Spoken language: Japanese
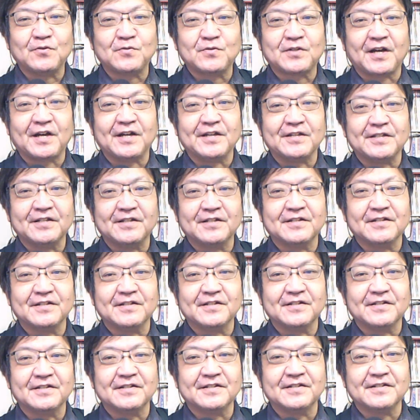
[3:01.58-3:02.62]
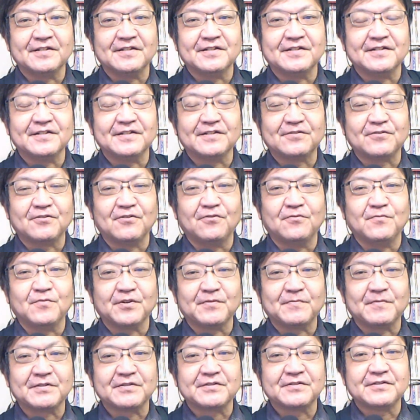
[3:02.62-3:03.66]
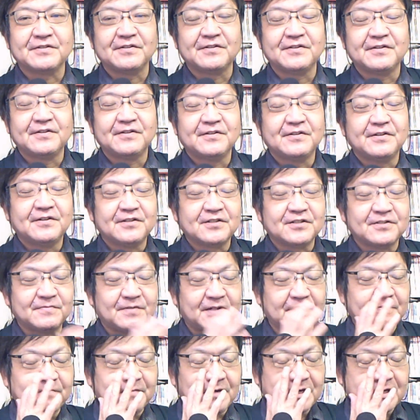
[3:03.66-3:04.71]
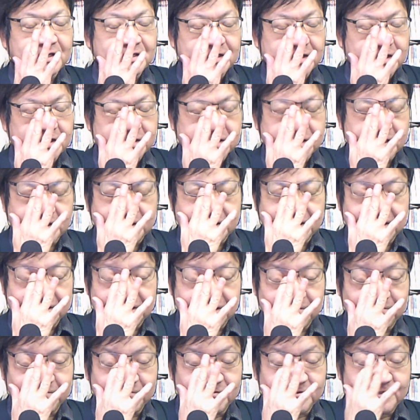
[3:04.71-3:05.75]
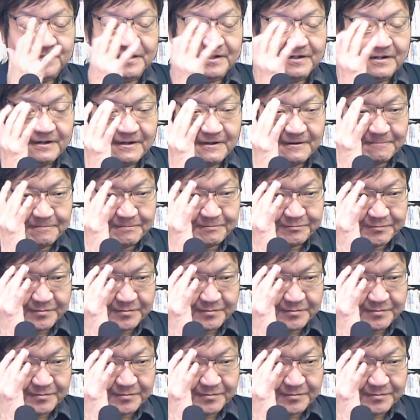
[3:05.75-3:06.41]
深いと思います。つまりバイデンさんが自分から、